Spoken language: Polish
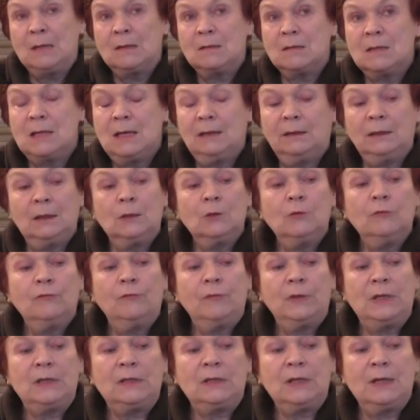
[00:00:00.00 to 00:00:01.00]
Dlatego
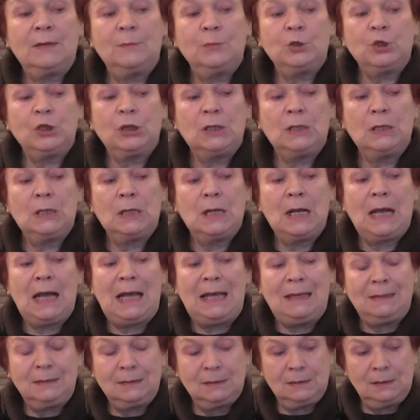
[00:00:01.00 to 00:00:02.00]
uważam, że
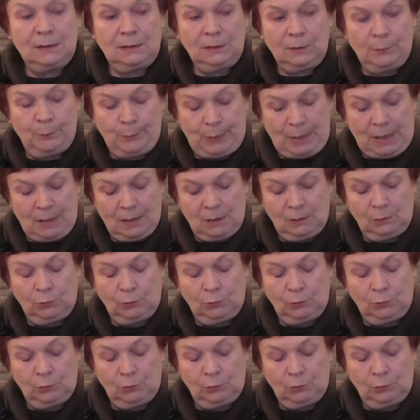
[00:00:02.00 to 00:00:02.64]
AZP,